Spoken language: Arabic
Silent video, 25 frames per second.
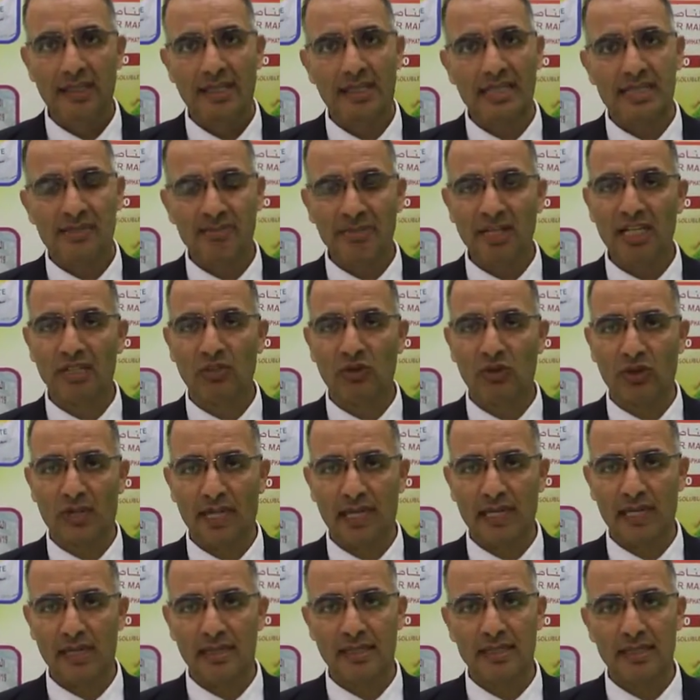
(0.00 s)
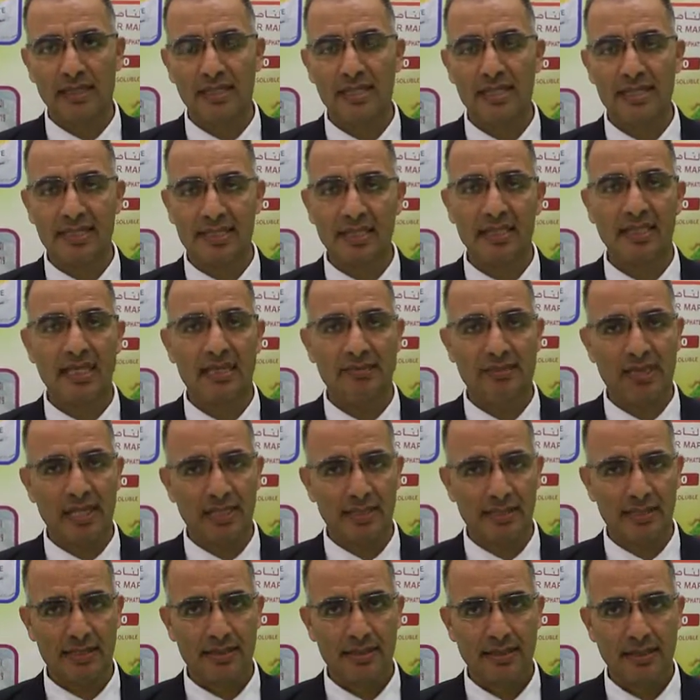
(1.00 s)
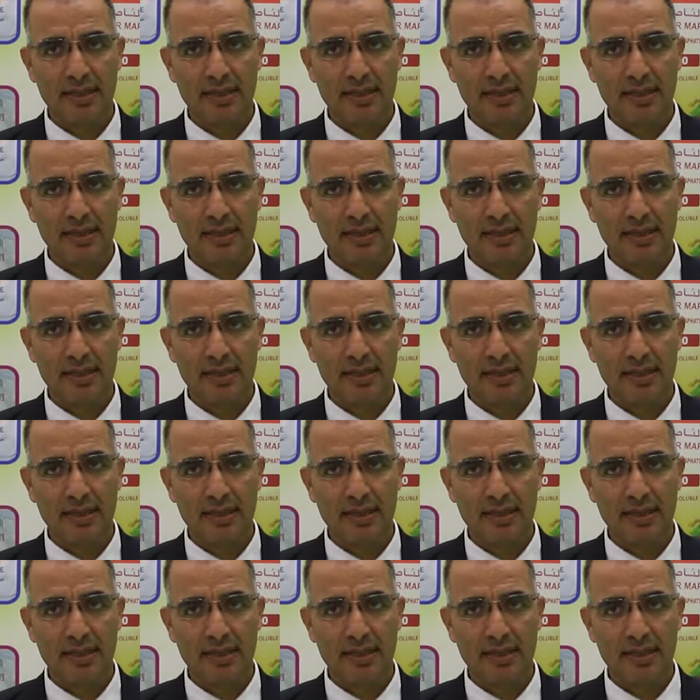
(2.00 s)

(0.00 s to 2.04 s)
اسمنا التجاري سيناميكس